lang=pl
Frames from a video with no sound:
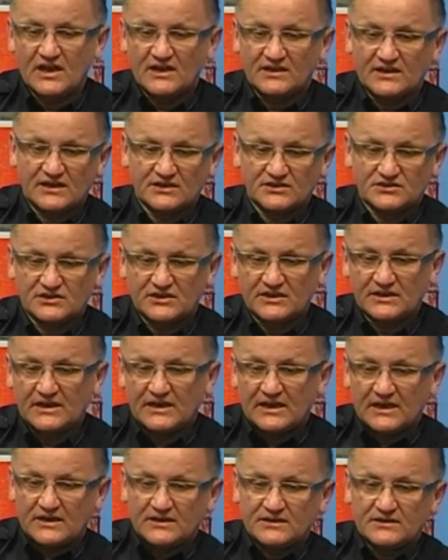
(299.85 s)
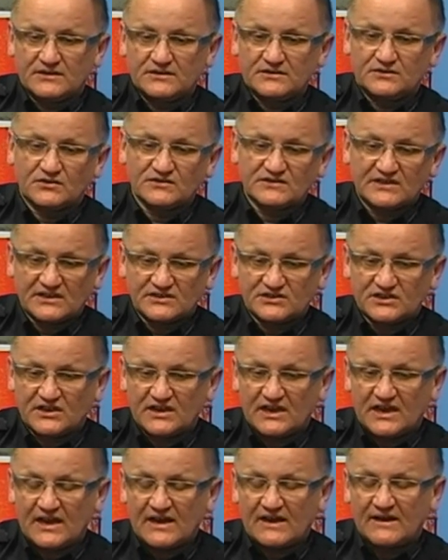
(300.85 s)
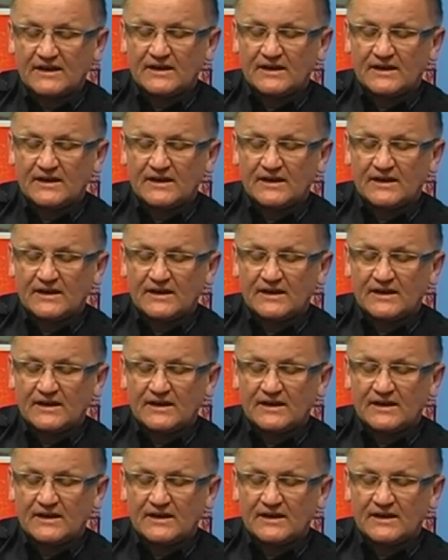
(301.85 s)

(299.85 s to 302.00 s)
także do zdarzenia